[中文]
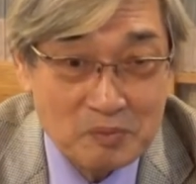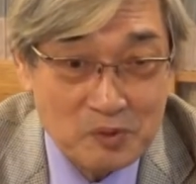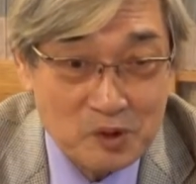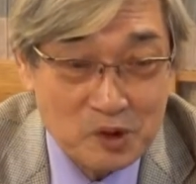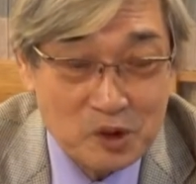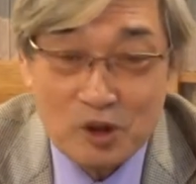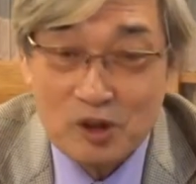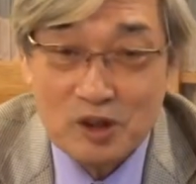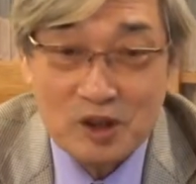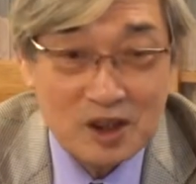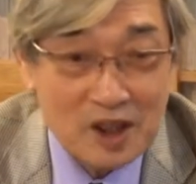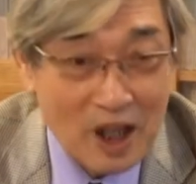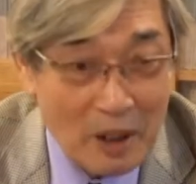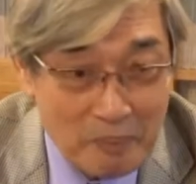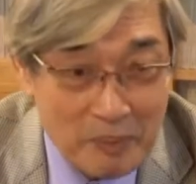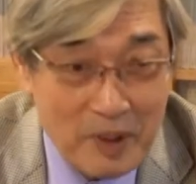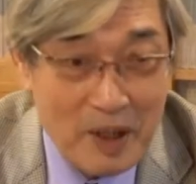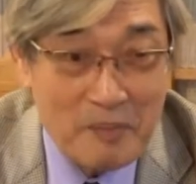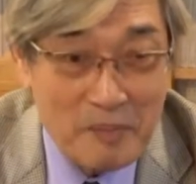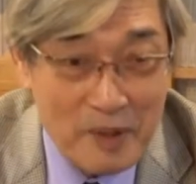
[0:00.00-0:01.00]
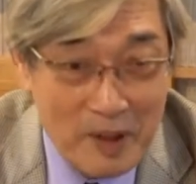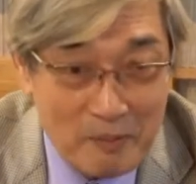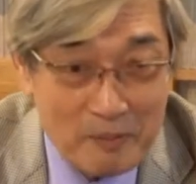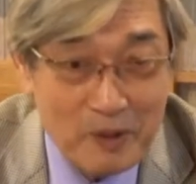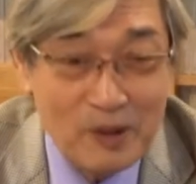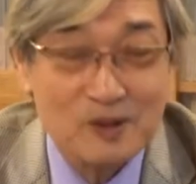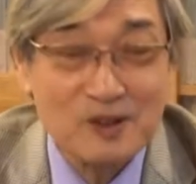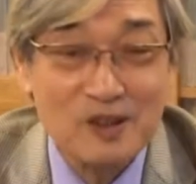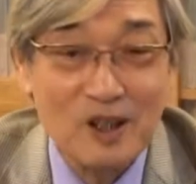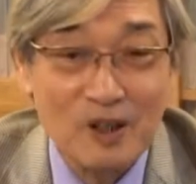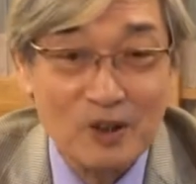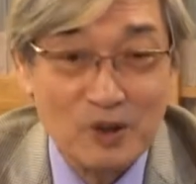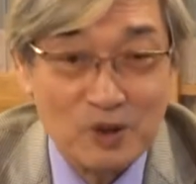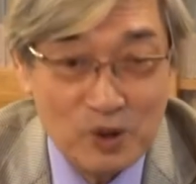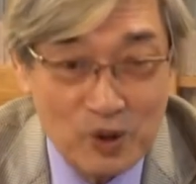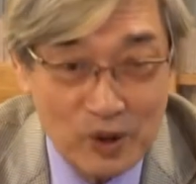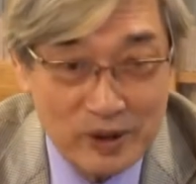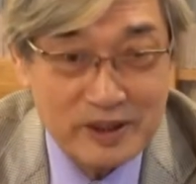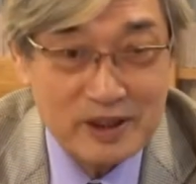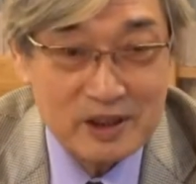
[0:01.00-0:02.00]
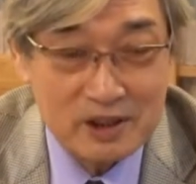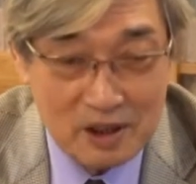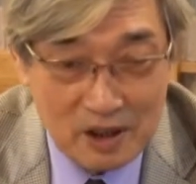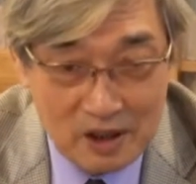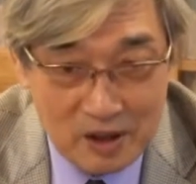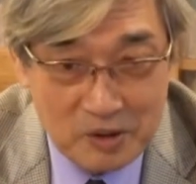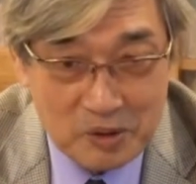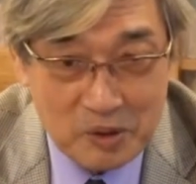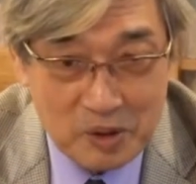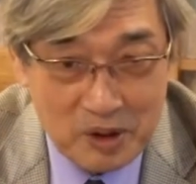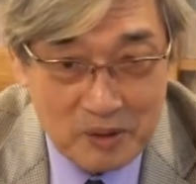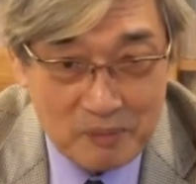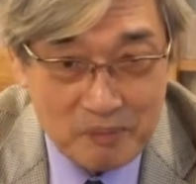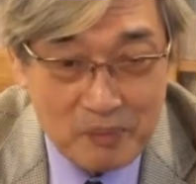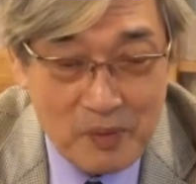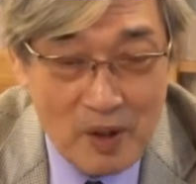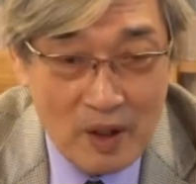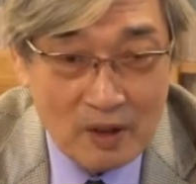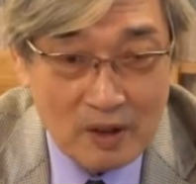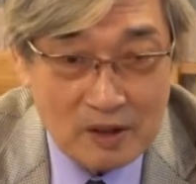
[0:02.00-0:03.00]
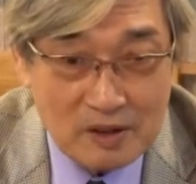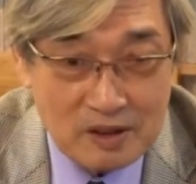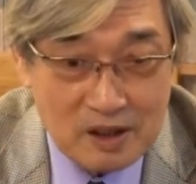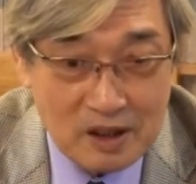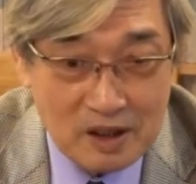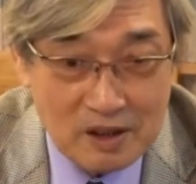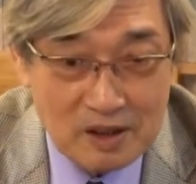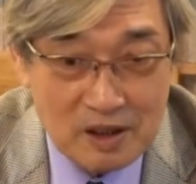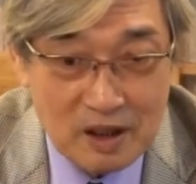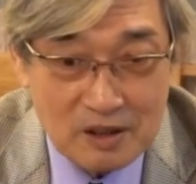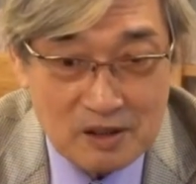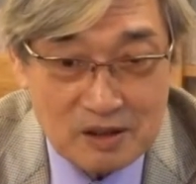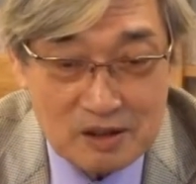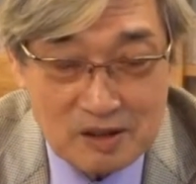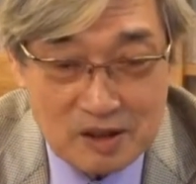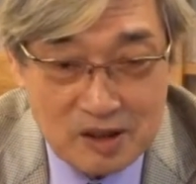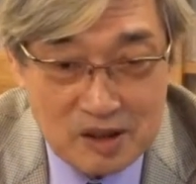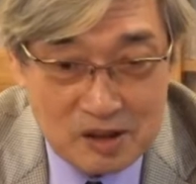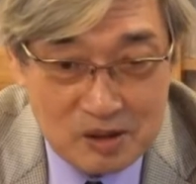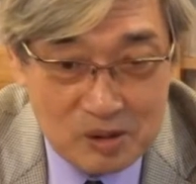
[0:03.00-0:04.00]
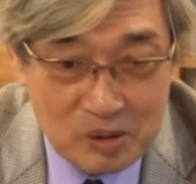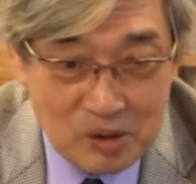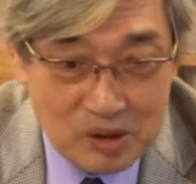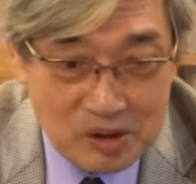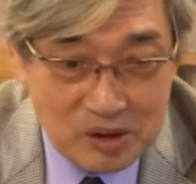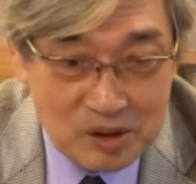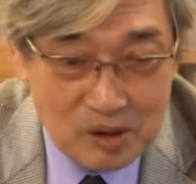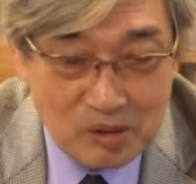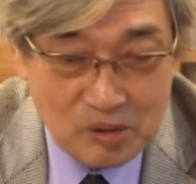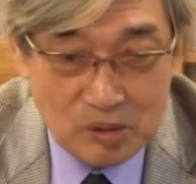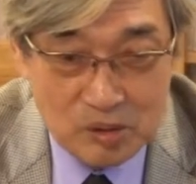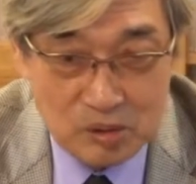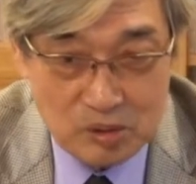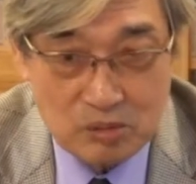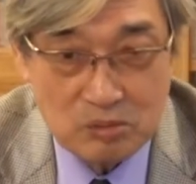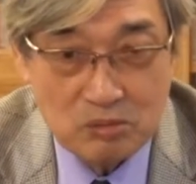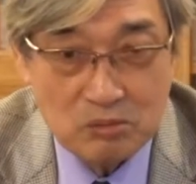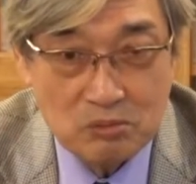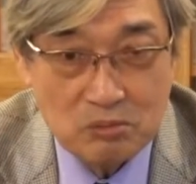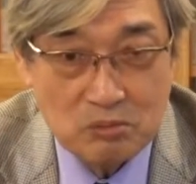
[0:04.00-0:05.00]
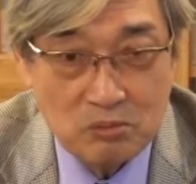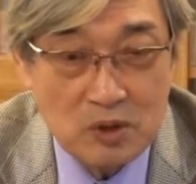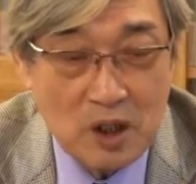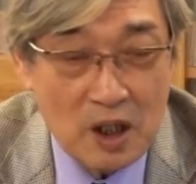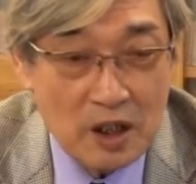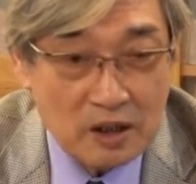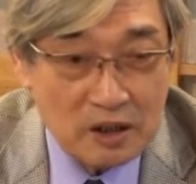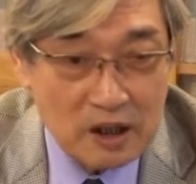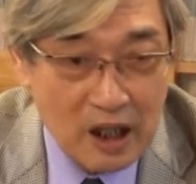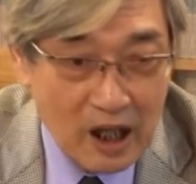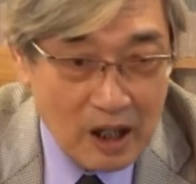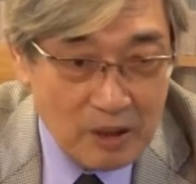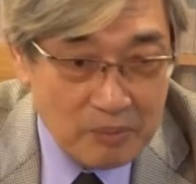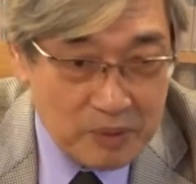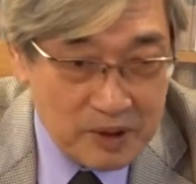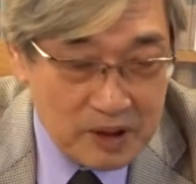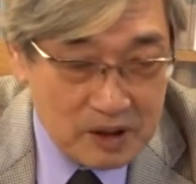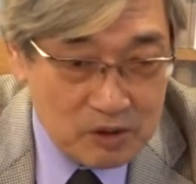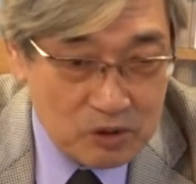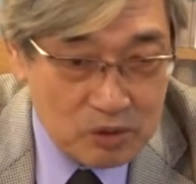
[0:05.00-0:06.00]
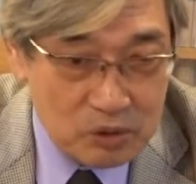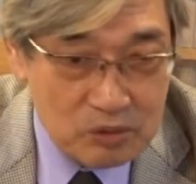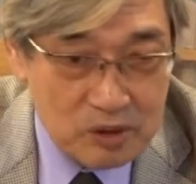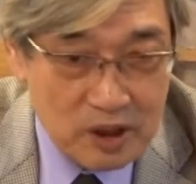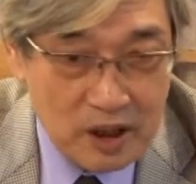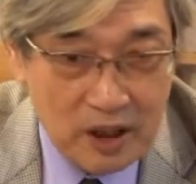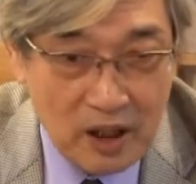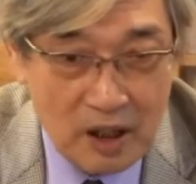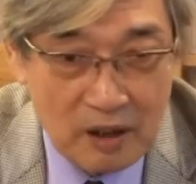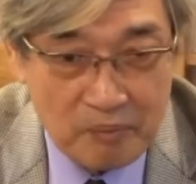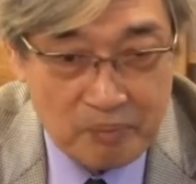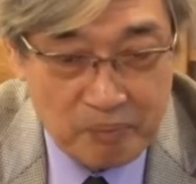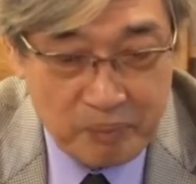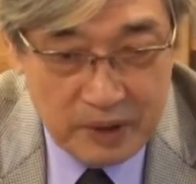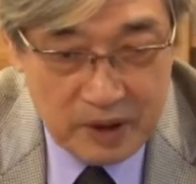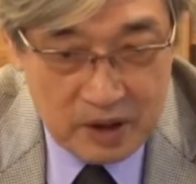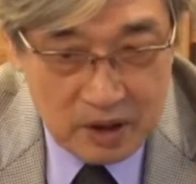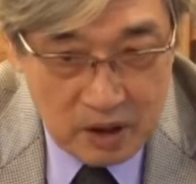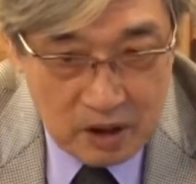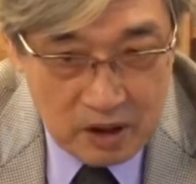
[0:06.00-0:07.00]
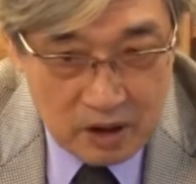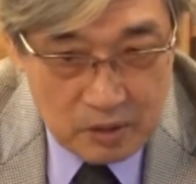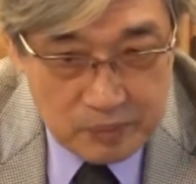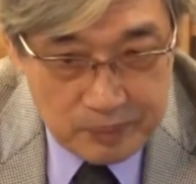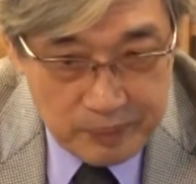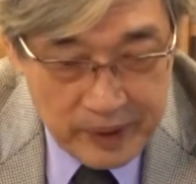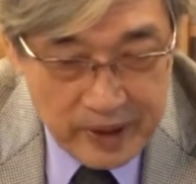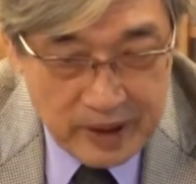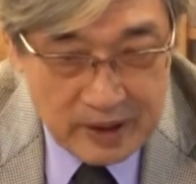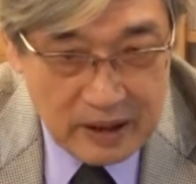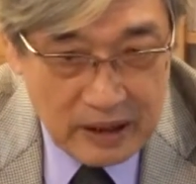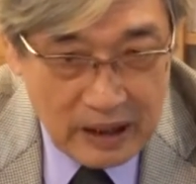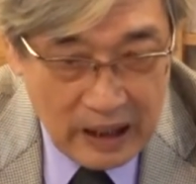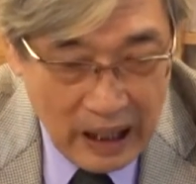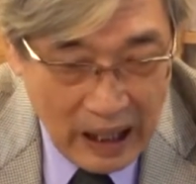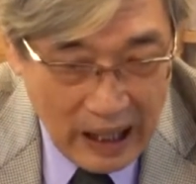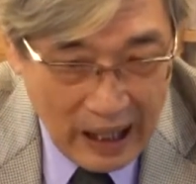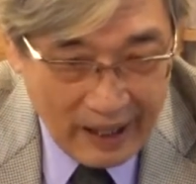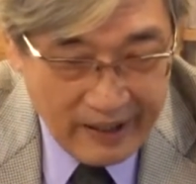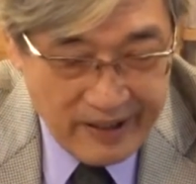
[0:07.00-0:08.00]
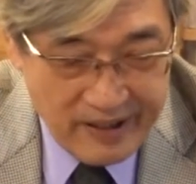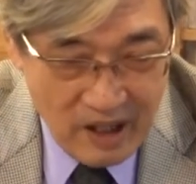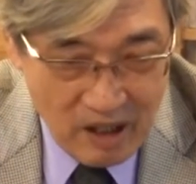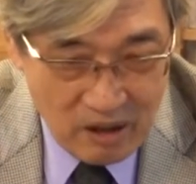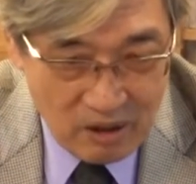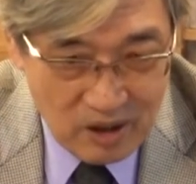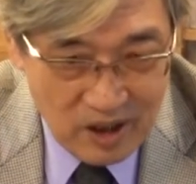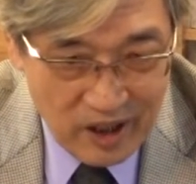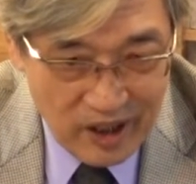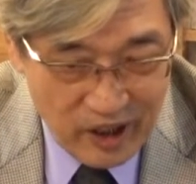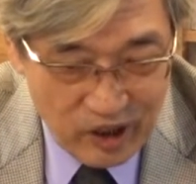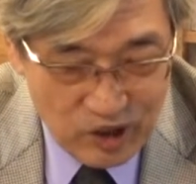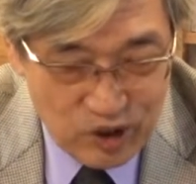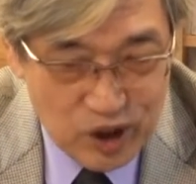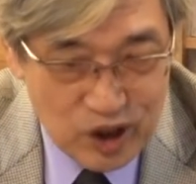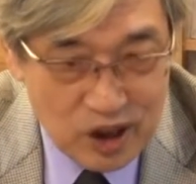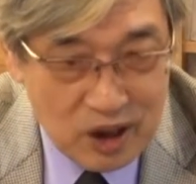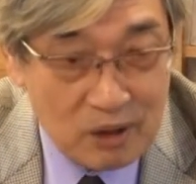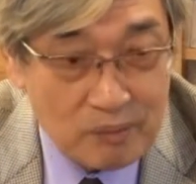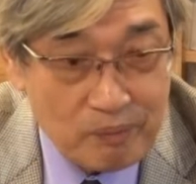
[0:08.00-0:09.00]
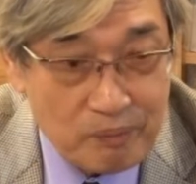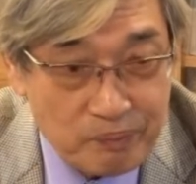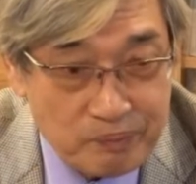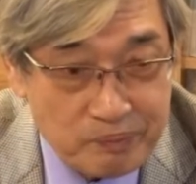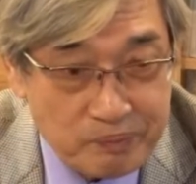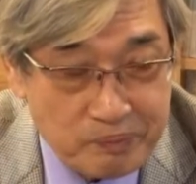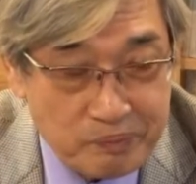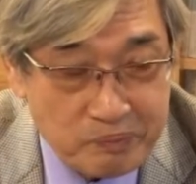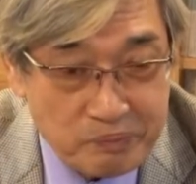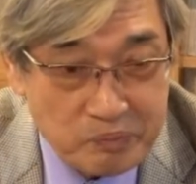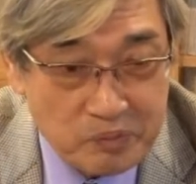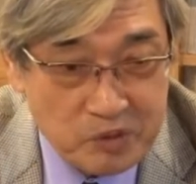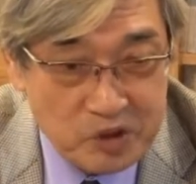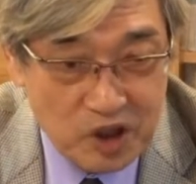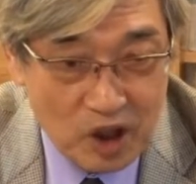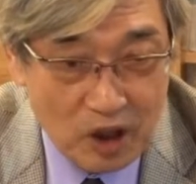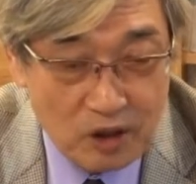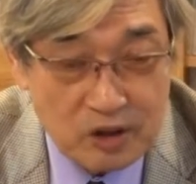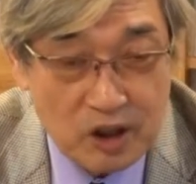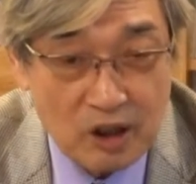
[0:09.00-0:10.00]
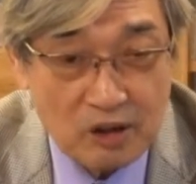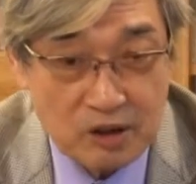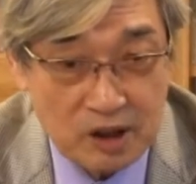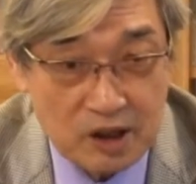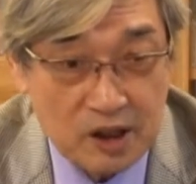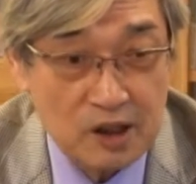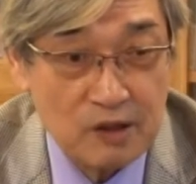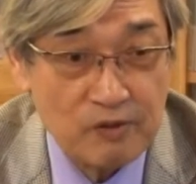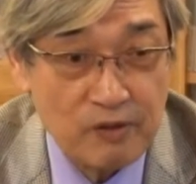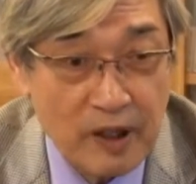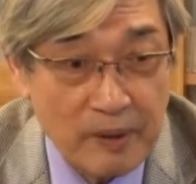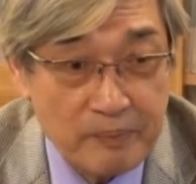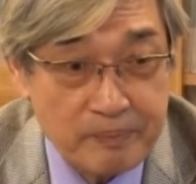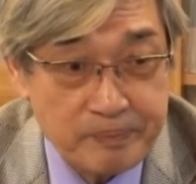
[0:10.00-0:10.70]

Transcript: 就是他偏偏碰到闰十二月，这也就是说，周瑜他比诸葛亮、比刘备还要了解曹操的地方。